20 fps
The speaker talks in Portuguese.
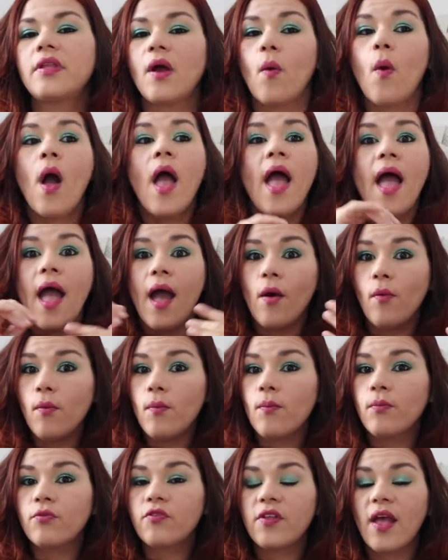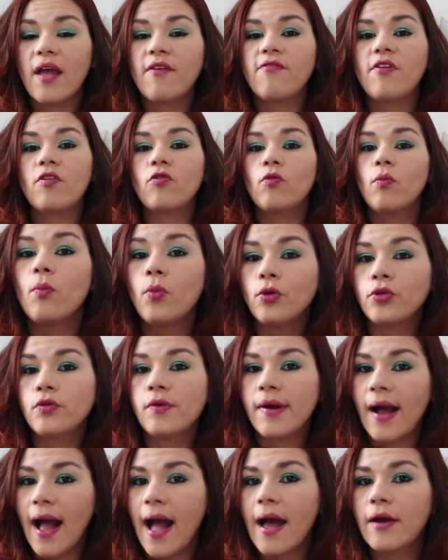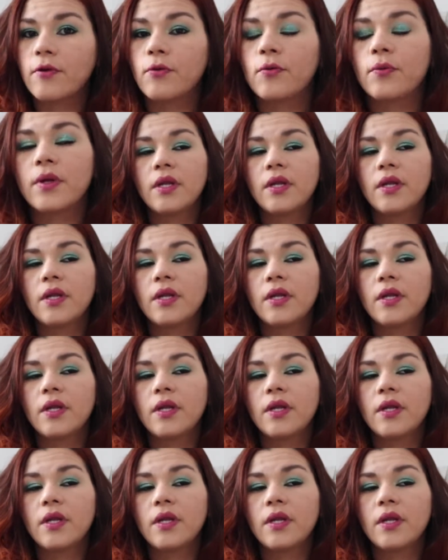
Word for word: Então, é um, um, serviço muito caro.